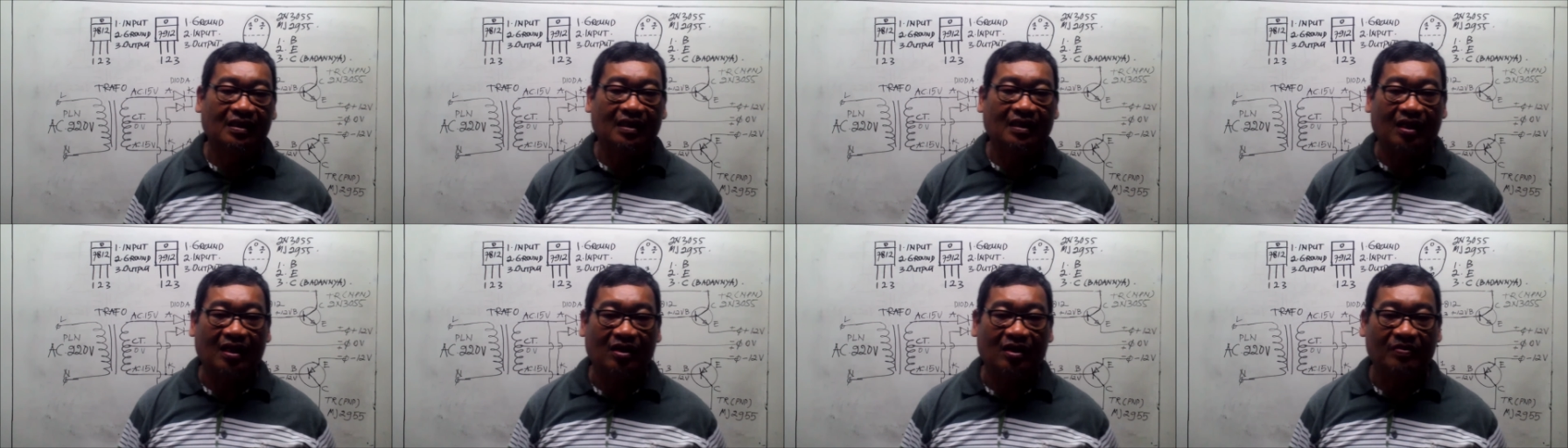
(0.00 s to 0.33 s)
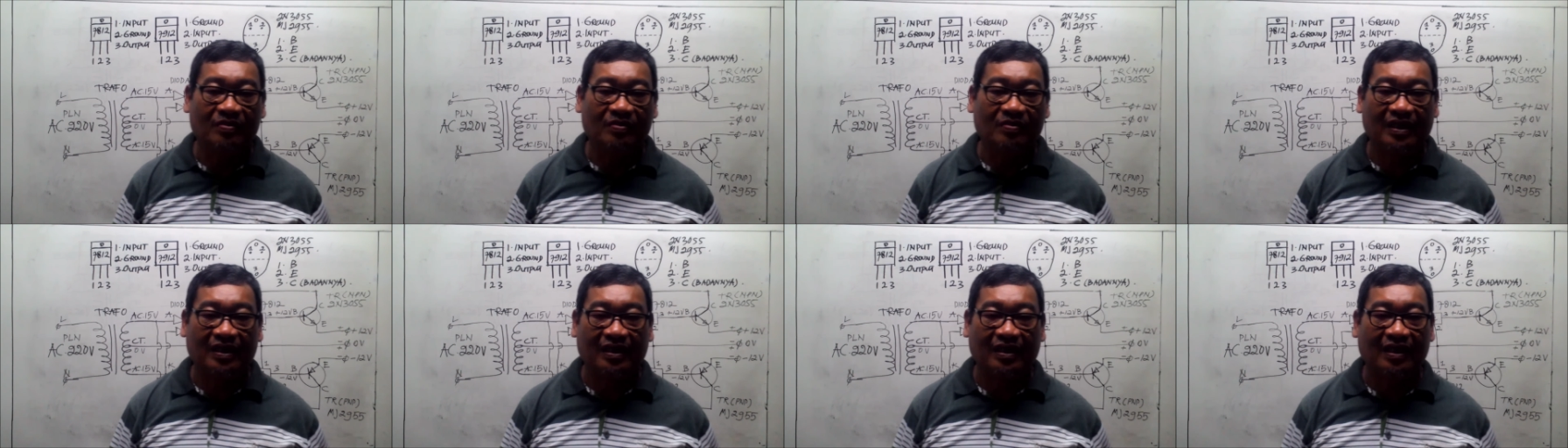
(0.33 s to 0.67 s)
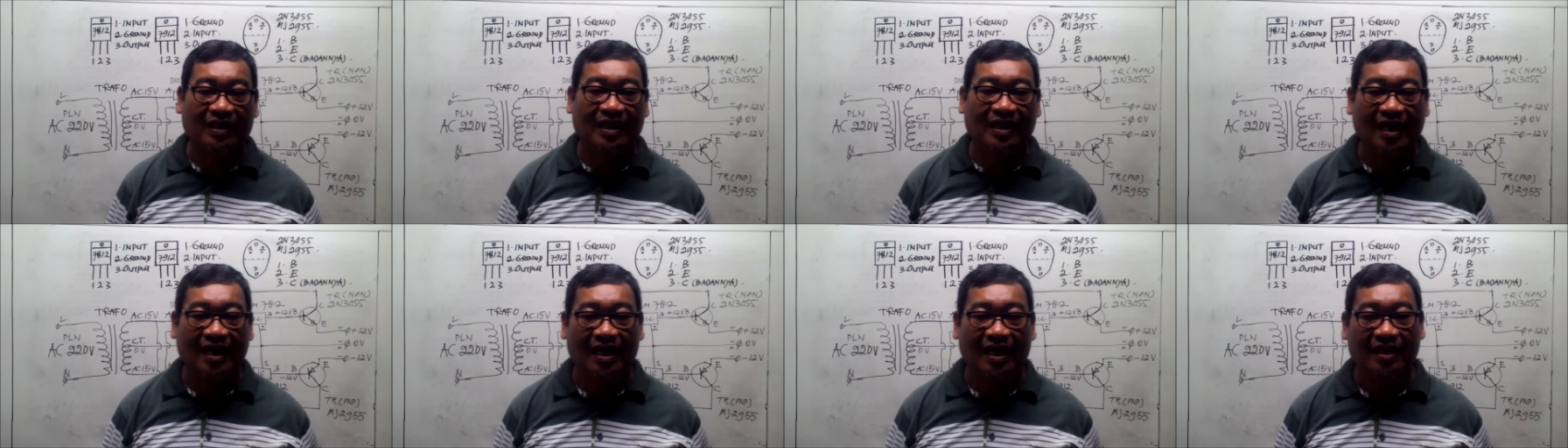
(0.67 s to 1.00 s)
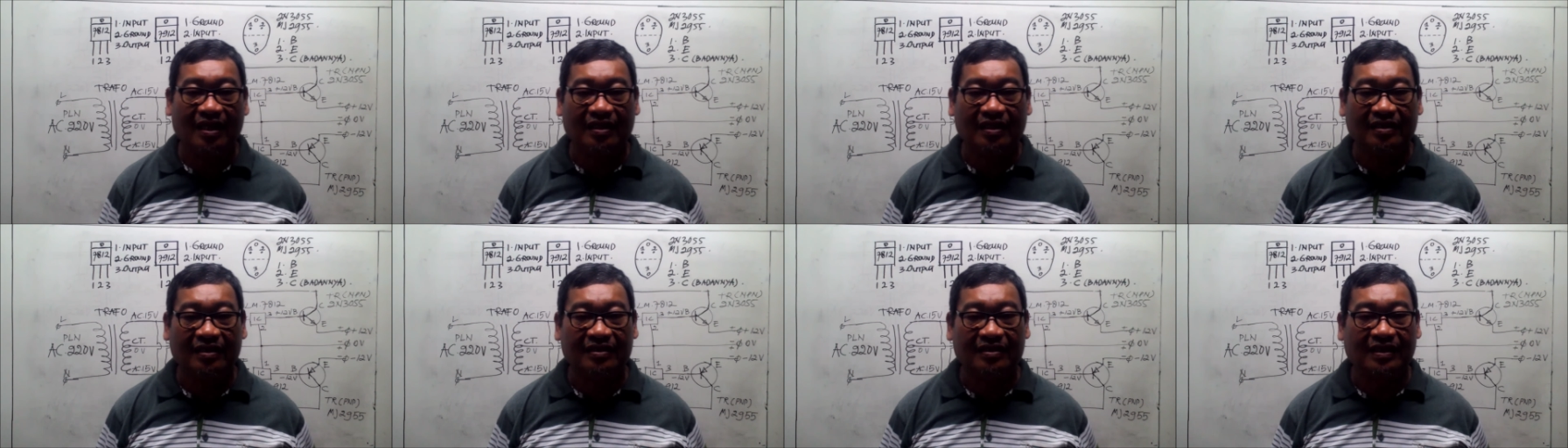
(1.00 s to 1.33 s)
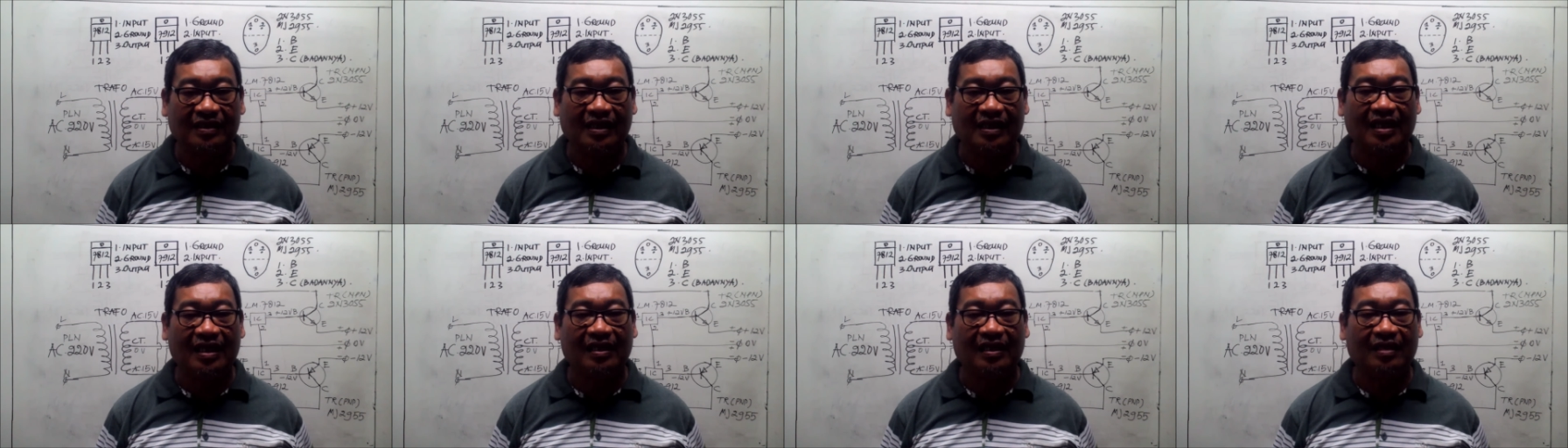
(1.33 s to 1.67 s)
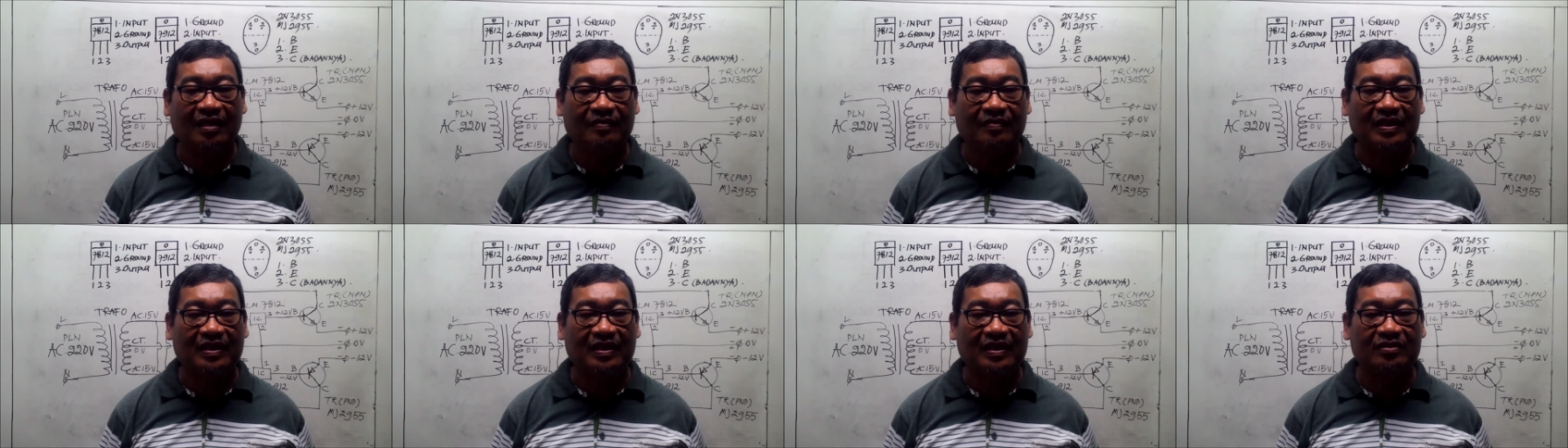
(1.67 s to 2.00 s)
Kalau berkenan,
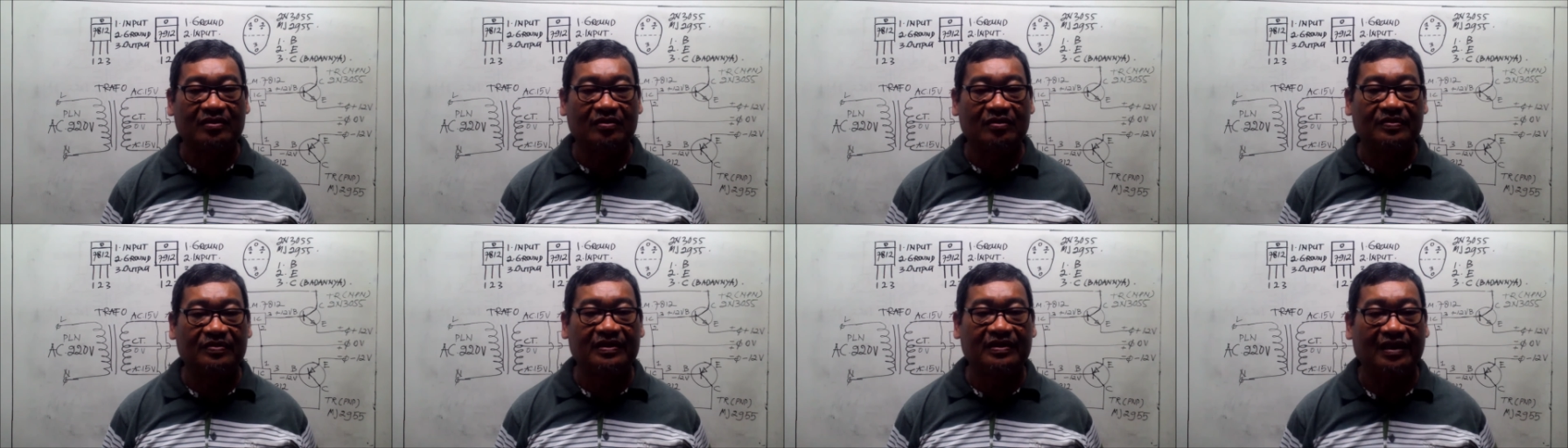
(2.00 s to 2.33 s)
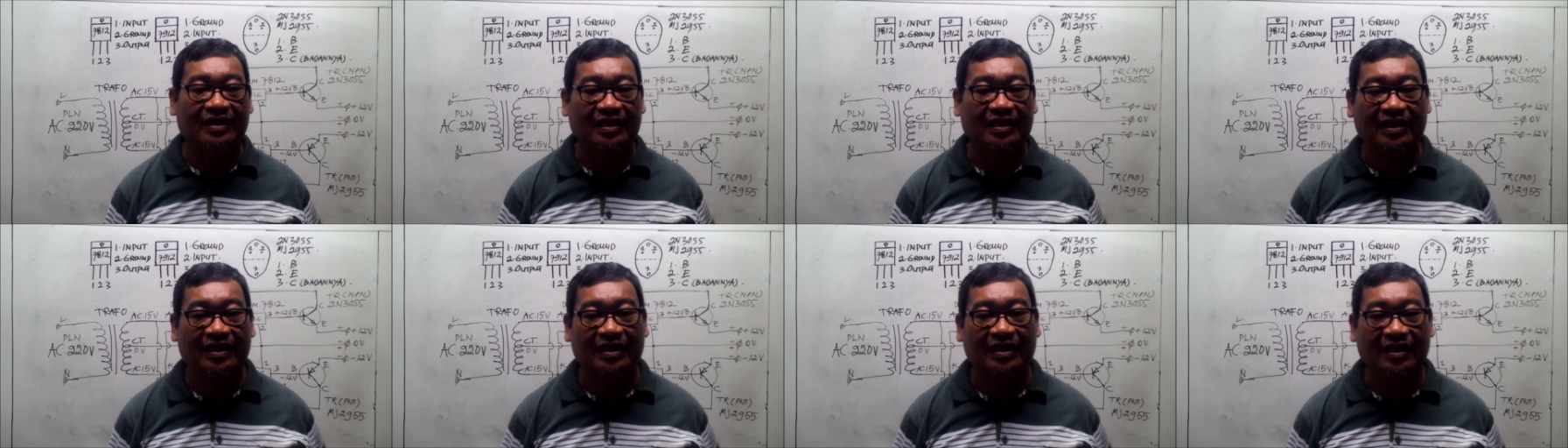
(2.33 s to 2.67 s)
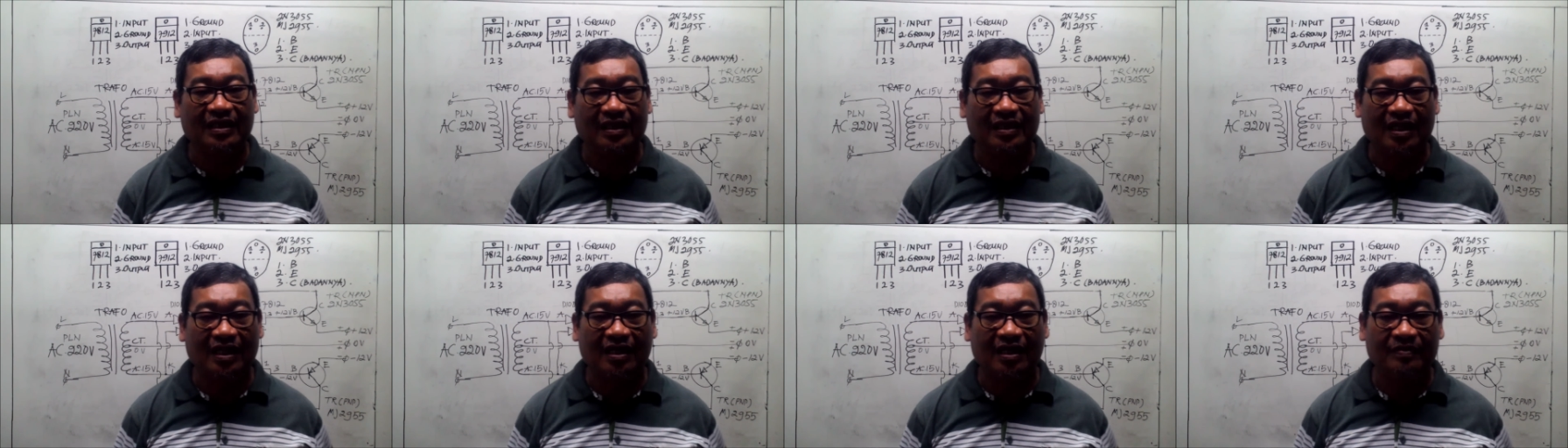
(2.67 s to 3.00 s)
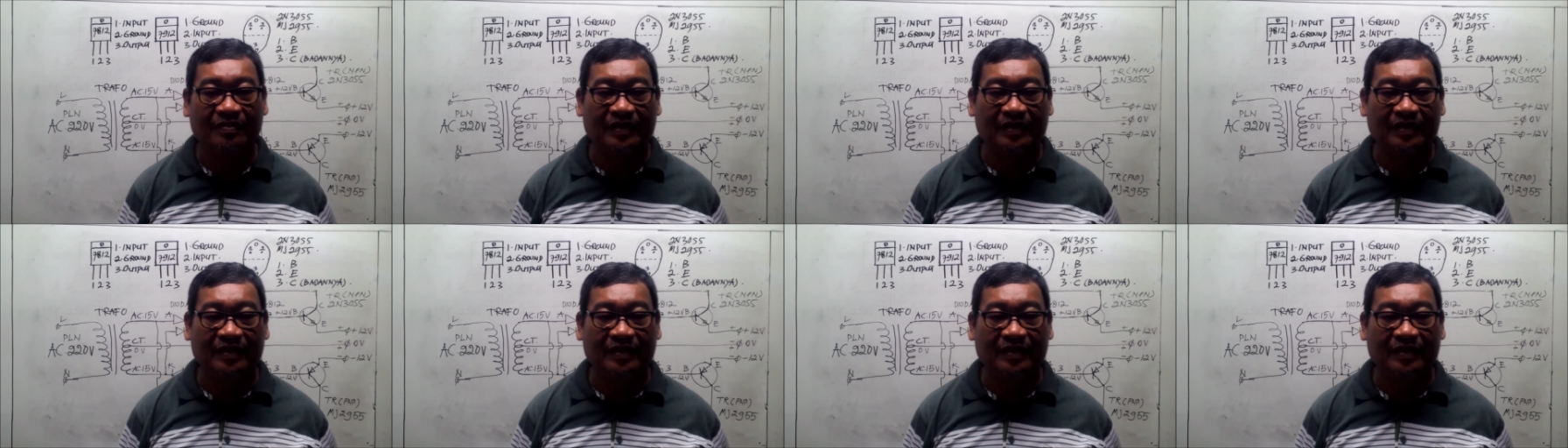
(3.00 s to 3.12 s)
silahkan bersubsidi dalam